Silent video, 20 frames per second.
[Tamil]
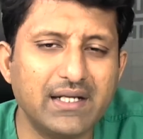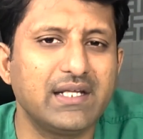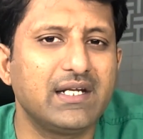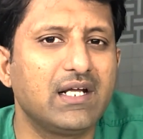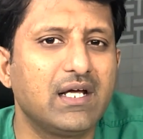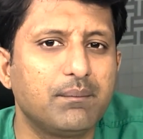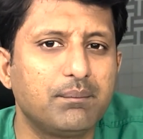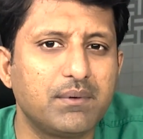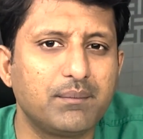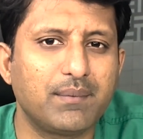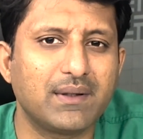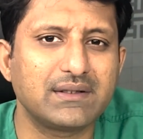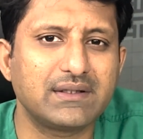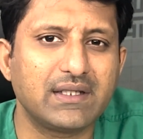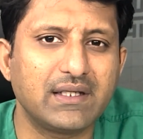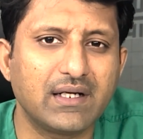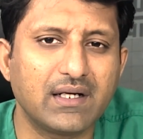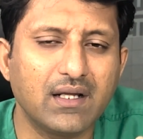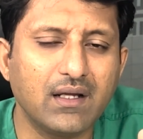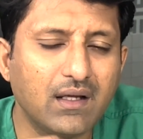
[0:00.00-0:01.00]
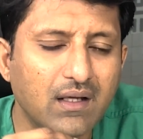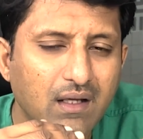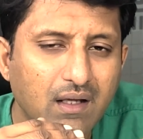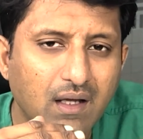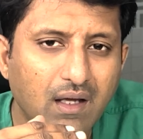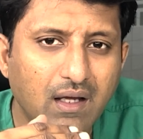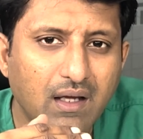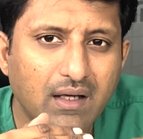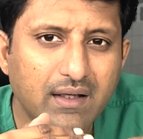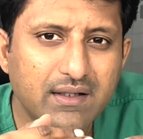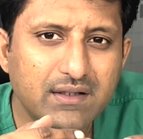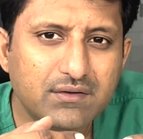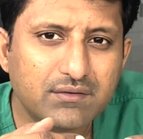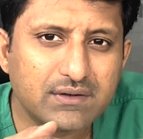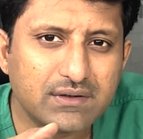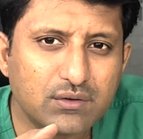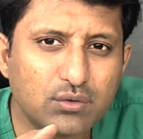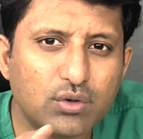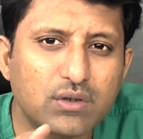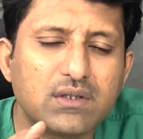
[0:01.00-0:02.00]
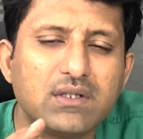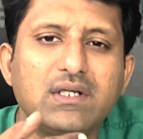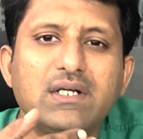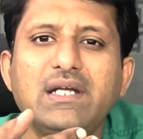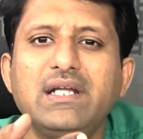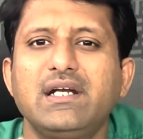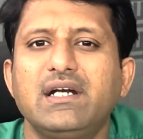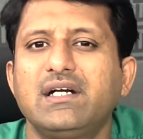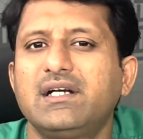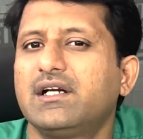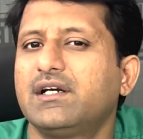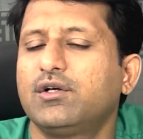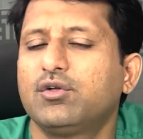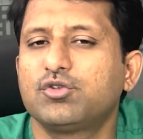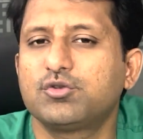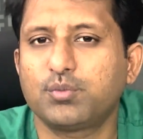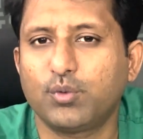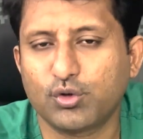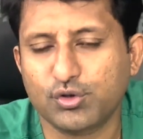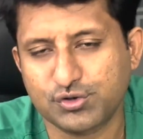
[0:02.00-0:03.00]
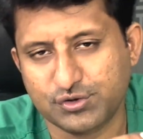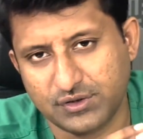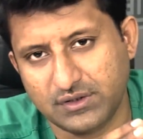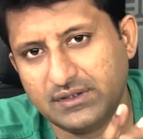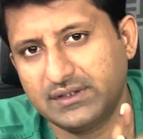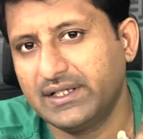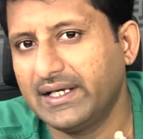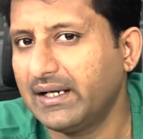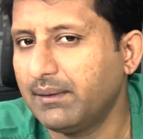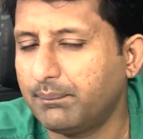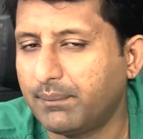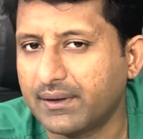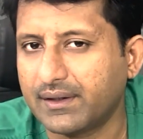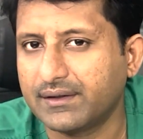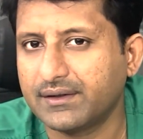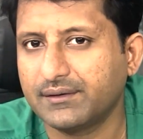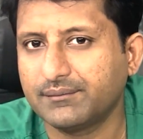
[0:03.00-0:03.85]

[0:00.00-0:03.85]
இருக்கப்போ பார்த்தீங்கன்னா இது வந்து ஒரு ஏர்லி ரிட்டர்ன் டு ஸ்போர்ட்ஸுக்கு இது ஹெல்ப் பண்ணுது